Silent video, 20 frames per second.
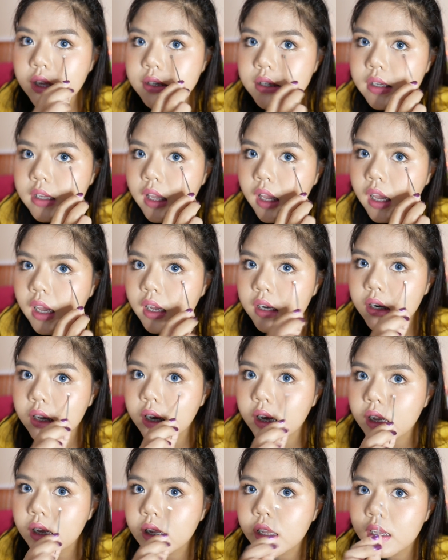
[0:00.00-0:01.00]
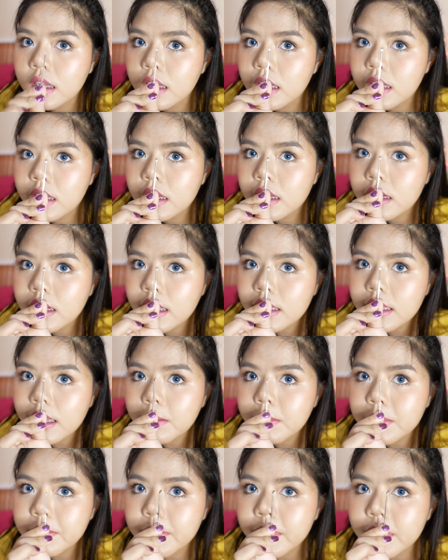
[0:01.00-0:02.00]
สักอย่างนะ หน้าตา
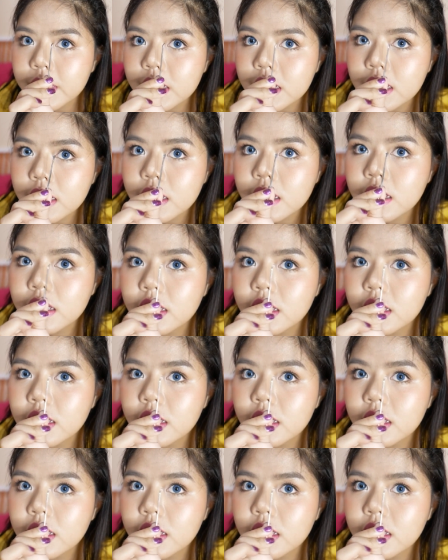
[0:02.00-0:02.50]
เป็นแบบนี้